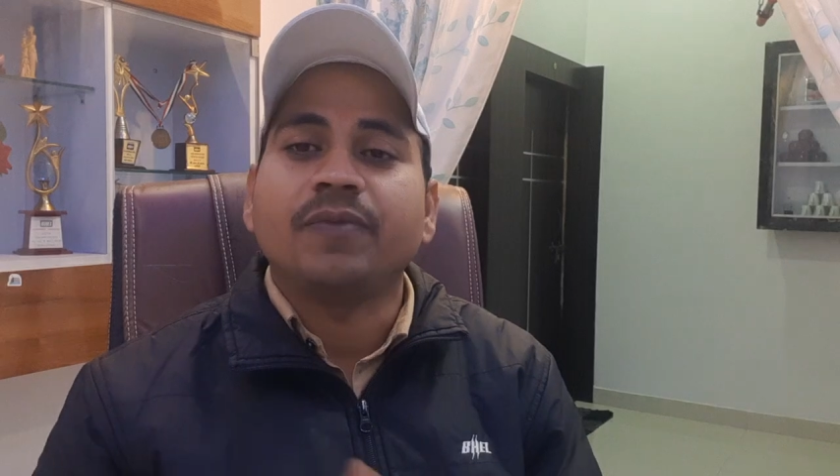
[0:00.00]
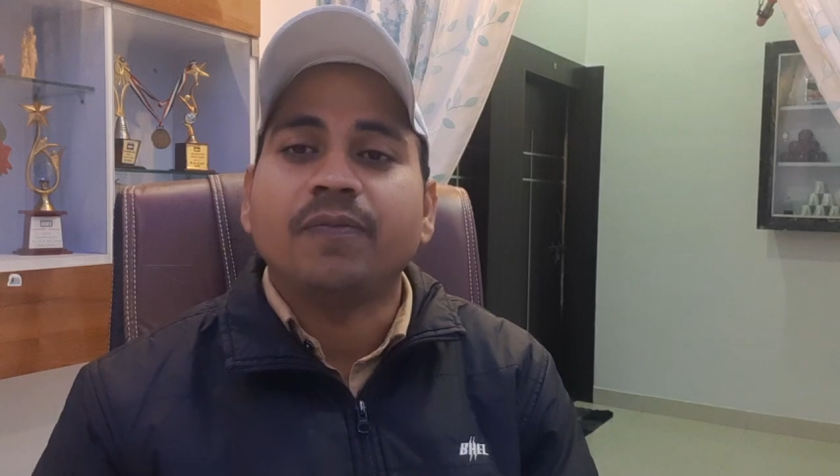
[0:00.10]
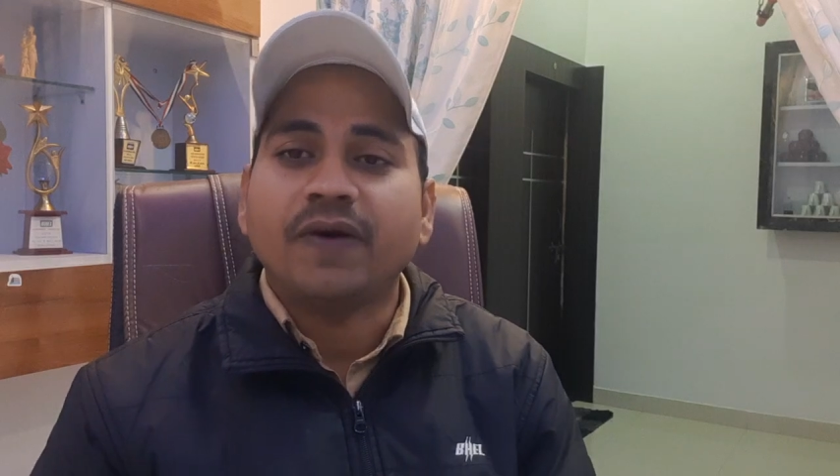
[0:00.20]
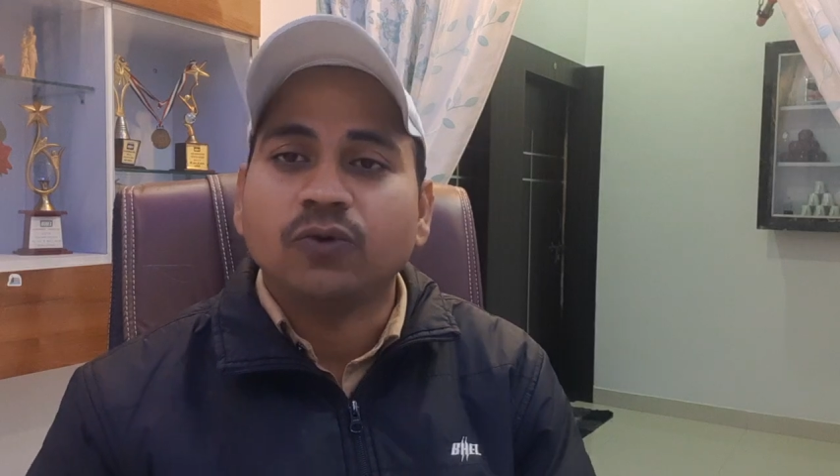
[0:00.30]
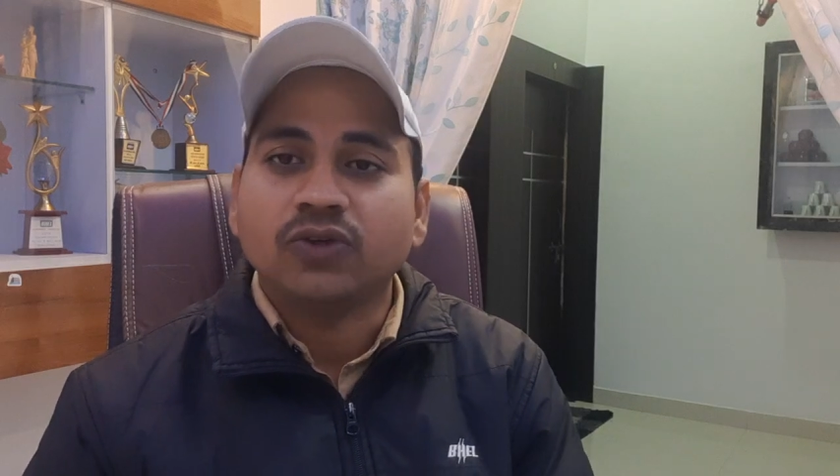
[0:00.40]

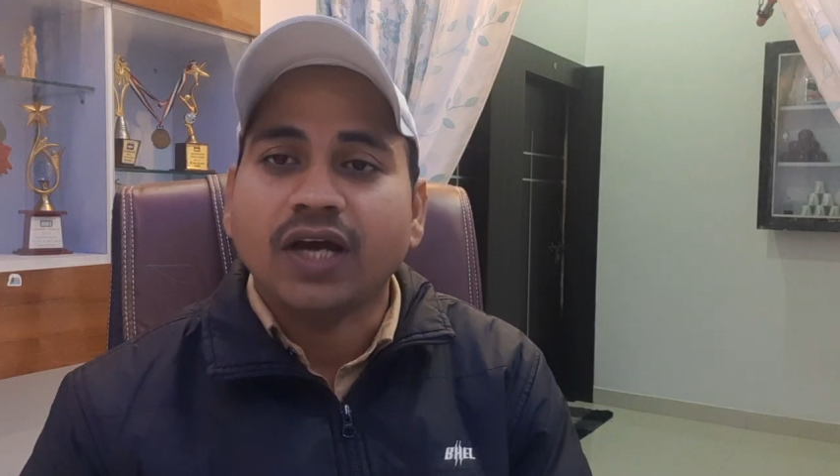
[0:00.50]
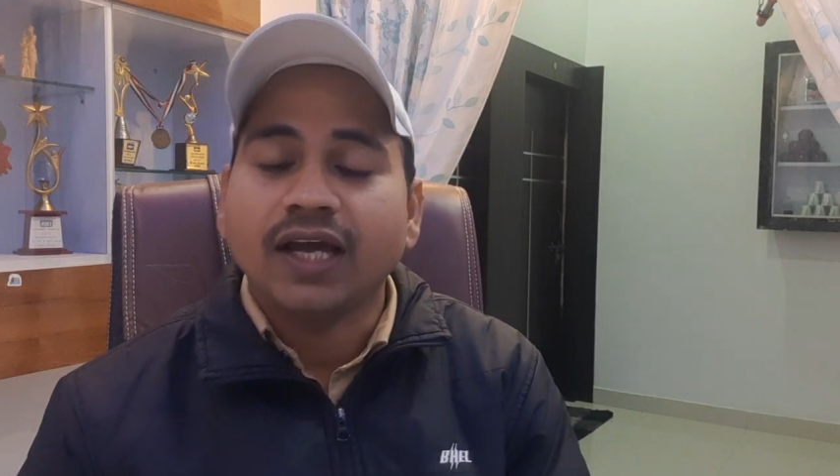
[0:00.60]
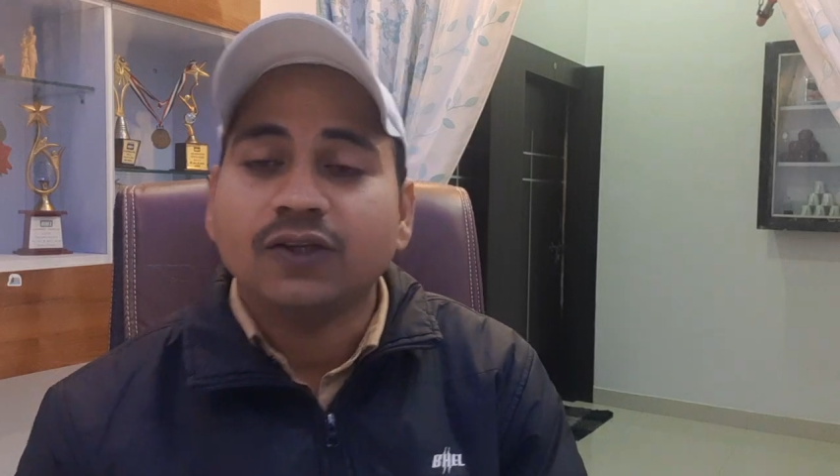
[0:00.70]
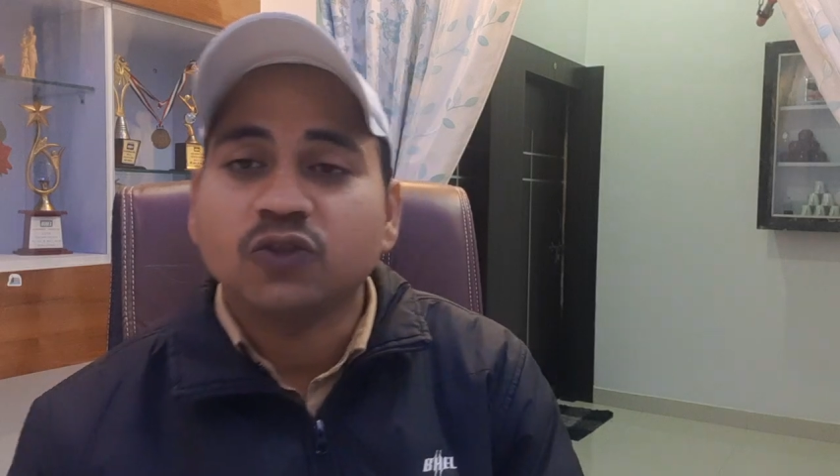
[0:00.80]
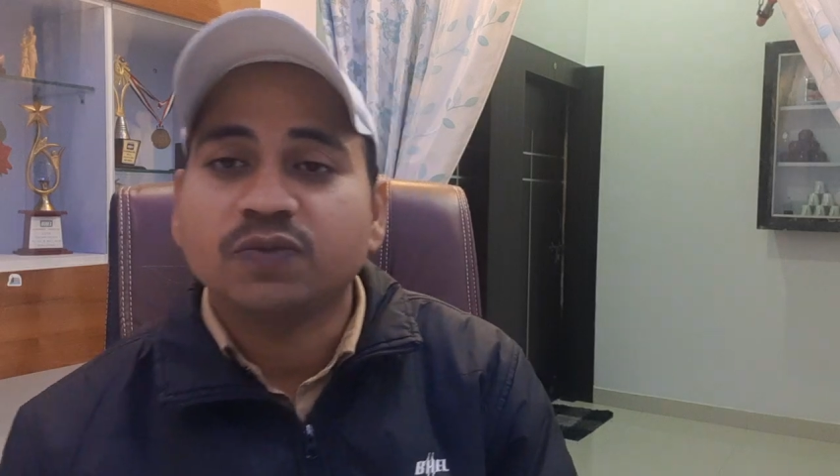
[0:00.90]
पेपर होता
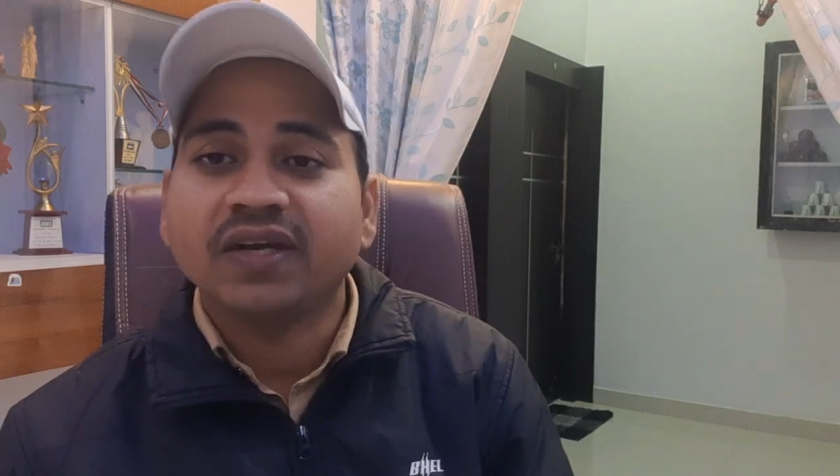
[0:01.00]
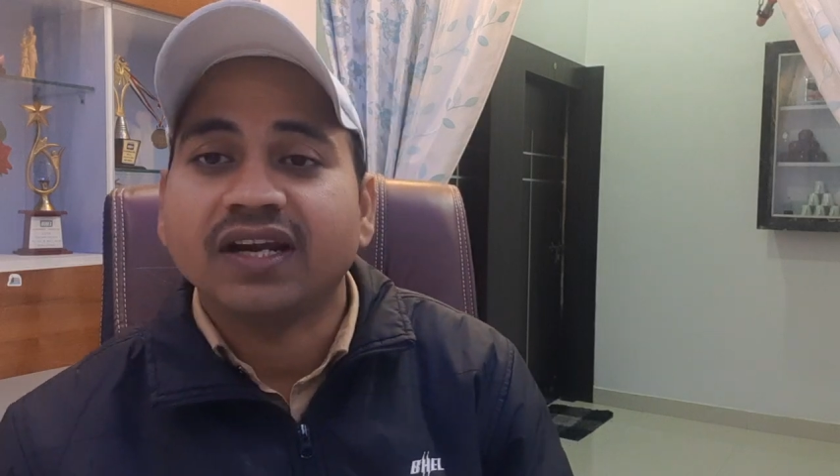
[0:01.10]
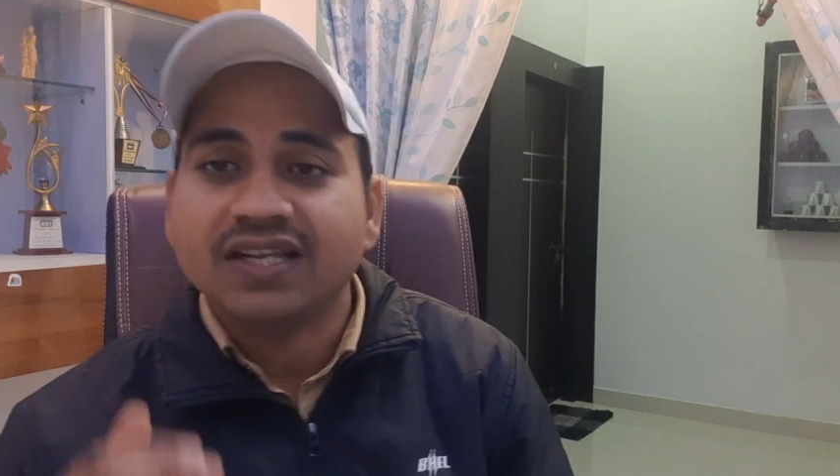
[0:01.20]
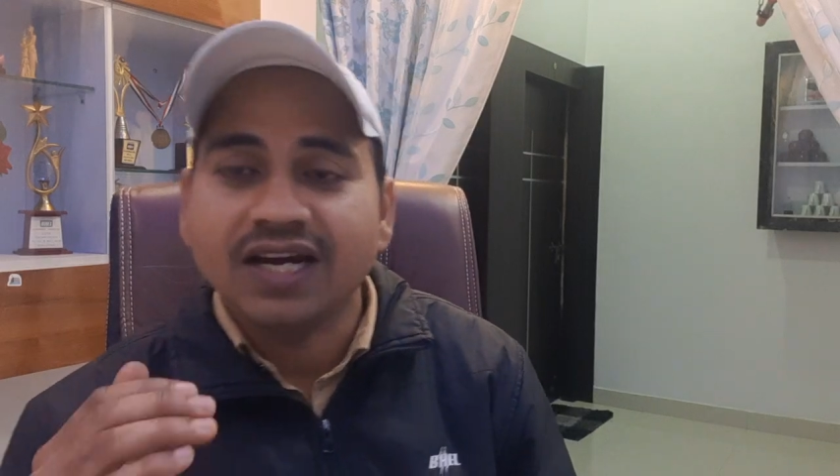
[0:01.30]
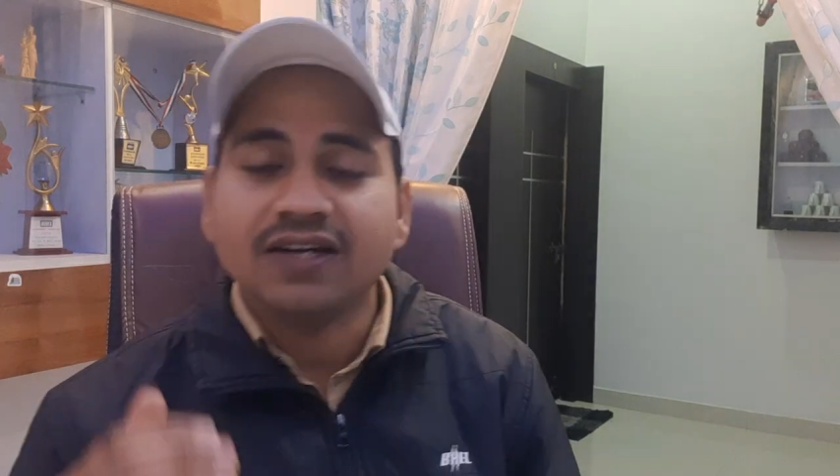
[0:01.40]
है तो उसमें
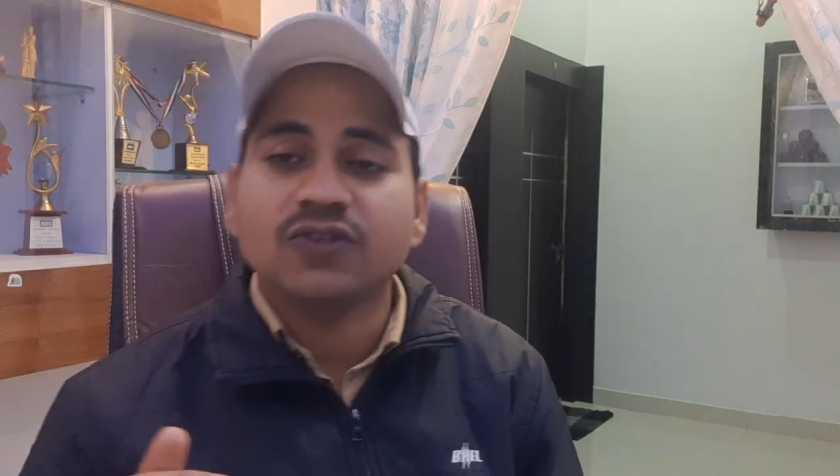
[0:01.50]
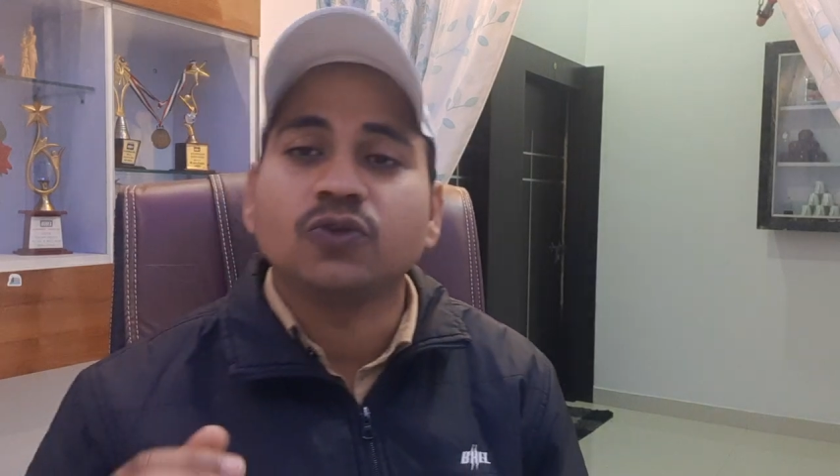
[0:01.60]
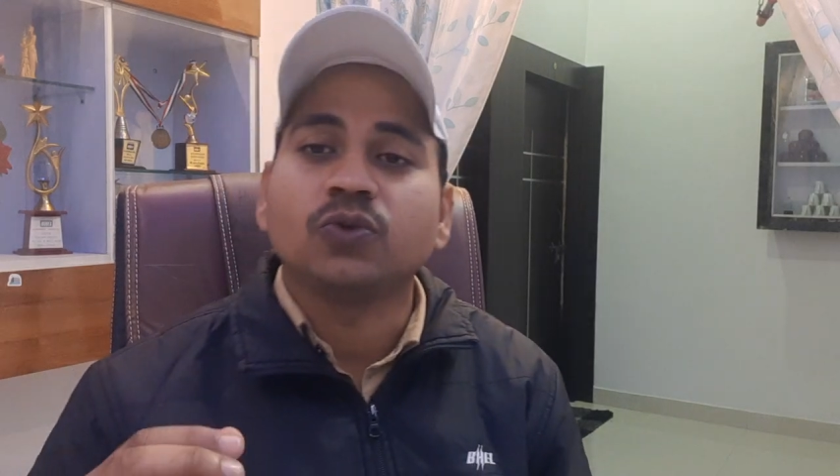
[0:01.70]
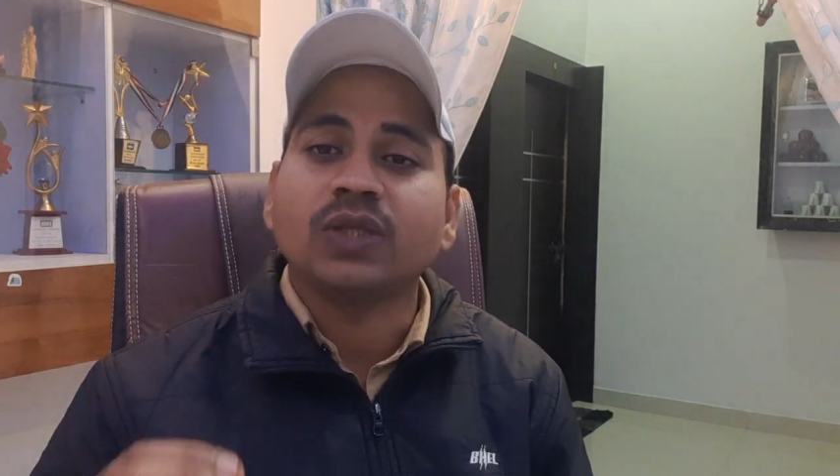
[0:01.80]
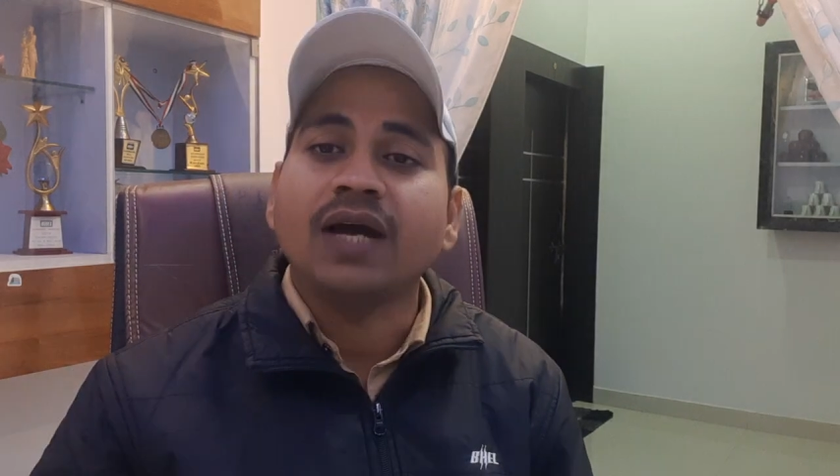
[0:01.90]
रिजल्ट जो
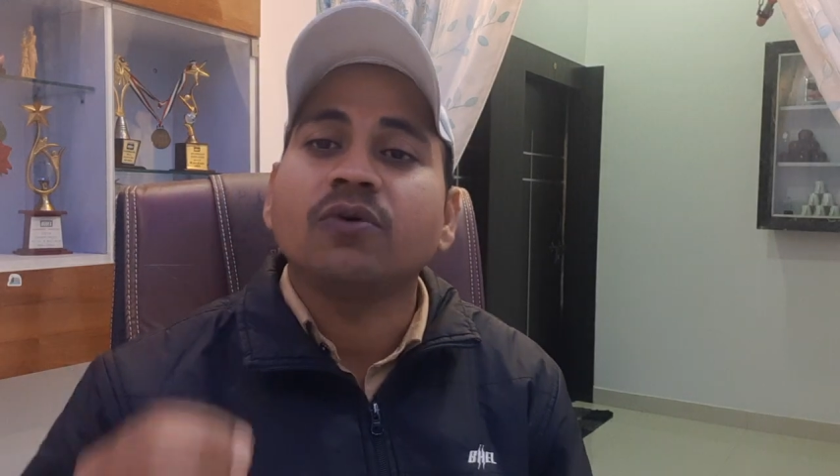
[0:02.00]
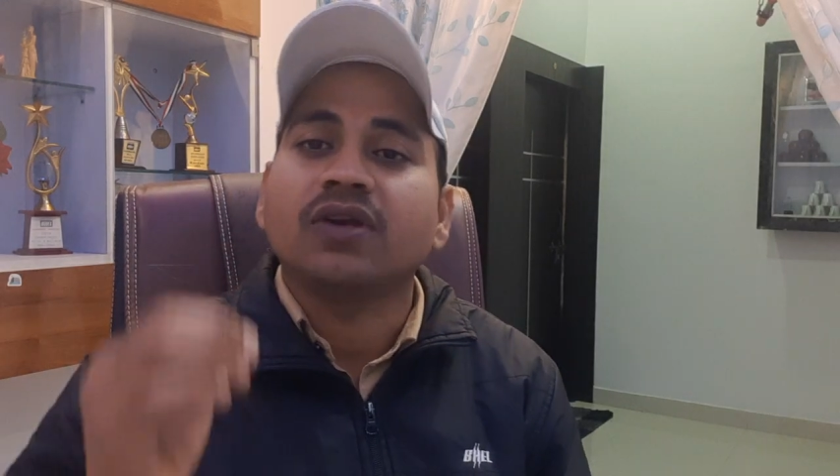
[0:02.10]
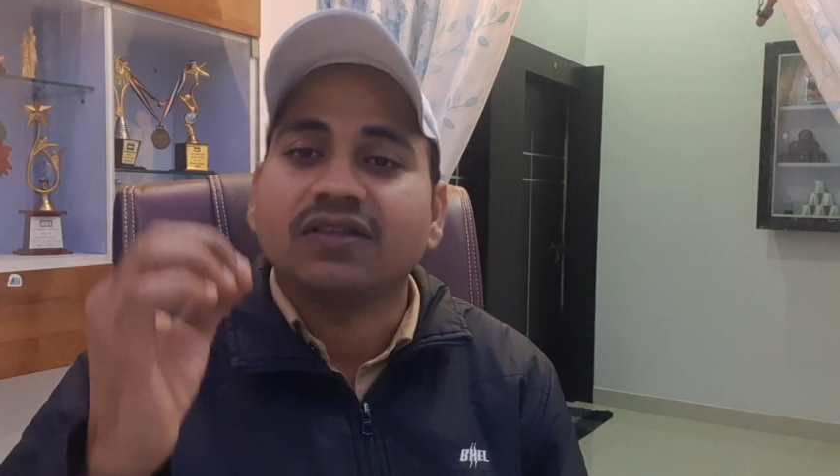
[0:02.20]
होता है वो